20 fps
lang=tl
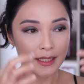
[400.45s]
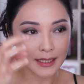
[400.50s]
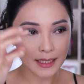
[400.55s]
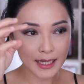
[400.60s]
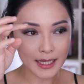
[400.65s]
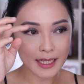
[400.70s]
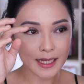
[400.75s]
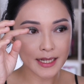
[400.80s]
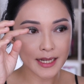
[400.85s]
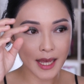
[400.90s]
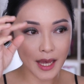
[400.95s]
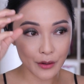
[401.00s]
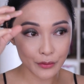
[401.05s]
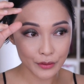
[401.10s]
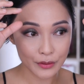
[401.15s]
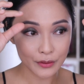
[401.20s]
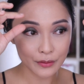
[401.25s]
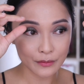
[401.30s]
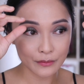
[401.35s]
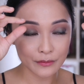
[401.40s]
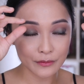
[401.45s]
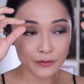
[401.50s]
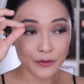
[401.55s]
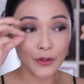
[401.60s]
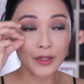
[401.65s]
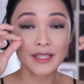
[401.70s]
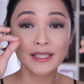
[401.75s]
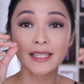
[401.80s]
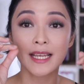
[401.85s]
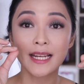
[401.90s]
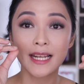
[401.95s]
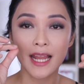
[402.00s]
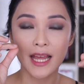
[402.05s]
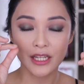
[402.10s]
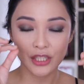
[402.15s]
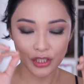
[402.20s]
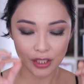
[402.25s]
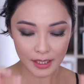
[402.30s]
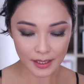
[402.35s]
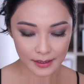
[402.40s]
Naglagay na ako ng false
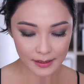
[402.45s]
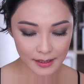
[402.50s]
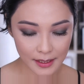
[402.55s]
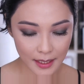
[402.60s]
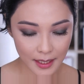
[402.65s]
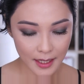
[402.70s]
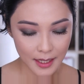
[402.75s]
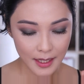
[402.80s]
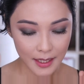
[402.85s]
eyelashes.